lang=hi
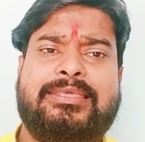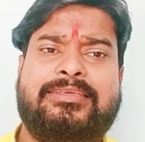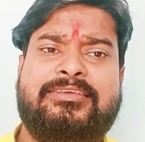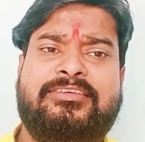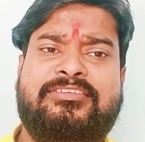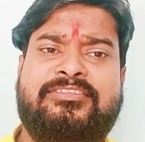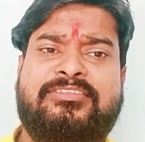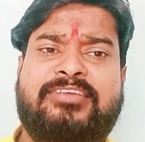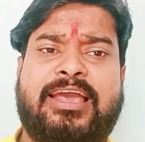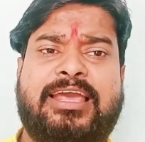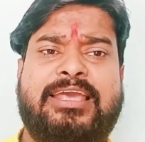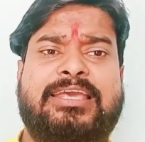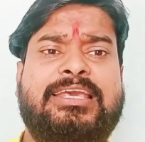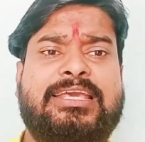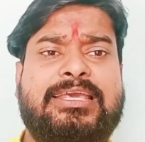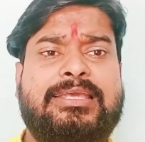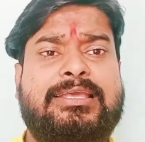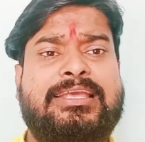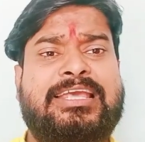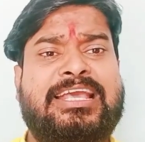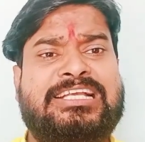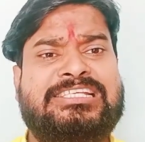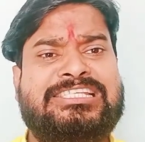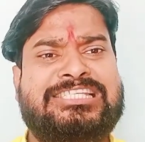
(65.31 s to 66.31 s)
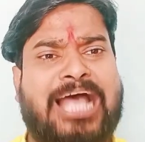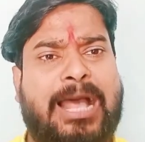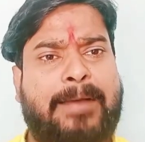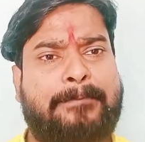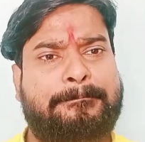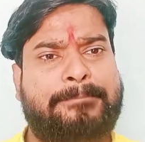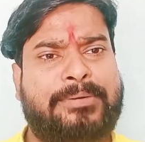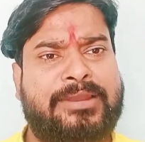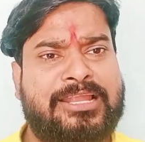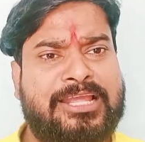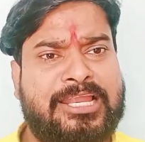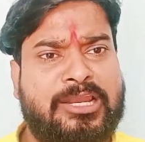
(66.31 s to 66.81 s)
यही एग्जाम्पल
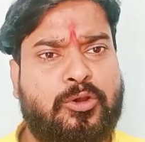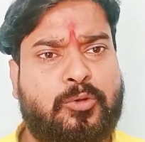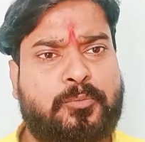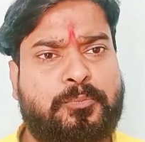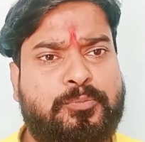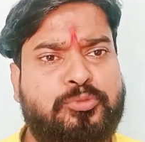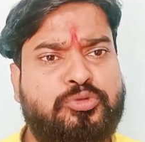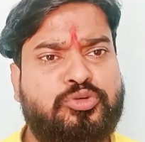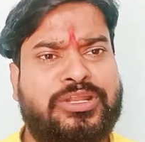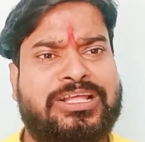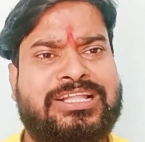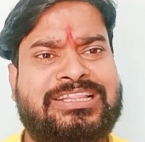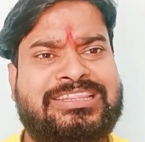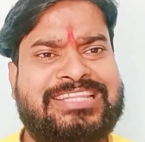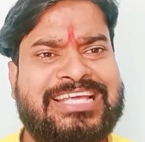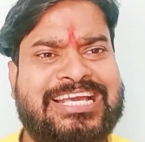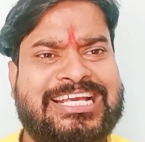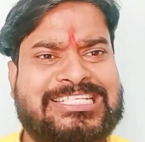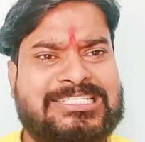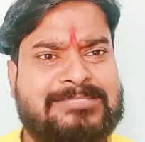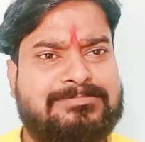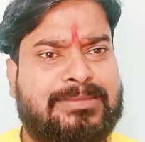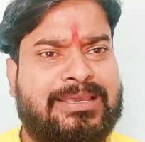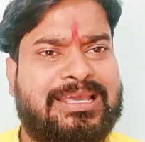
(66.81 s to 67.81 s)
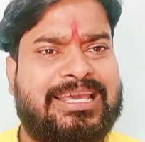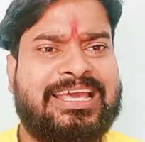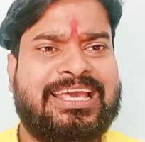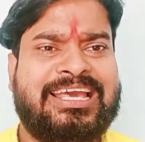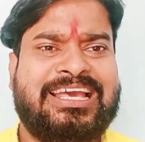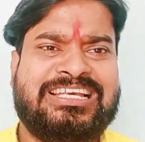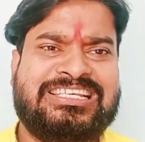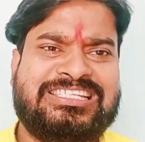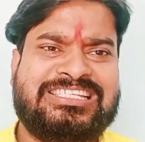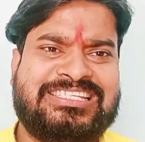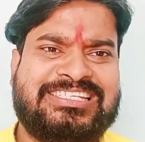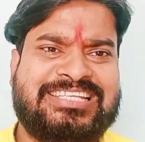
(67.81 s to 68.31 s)
ये लोग पूरे देश में
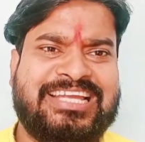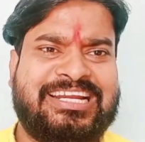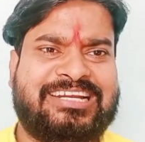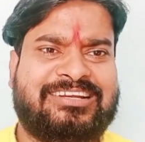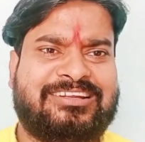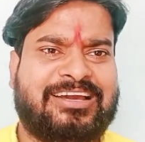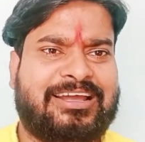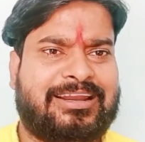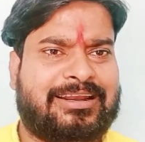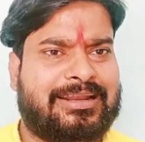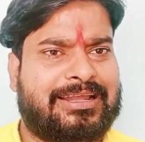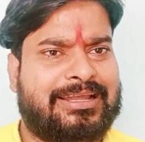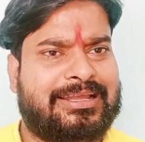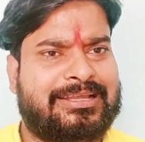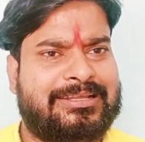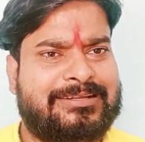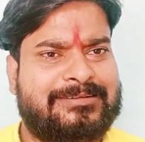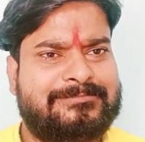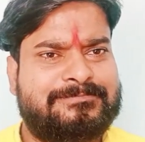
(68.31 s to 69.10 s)
सेट कर रहे हैं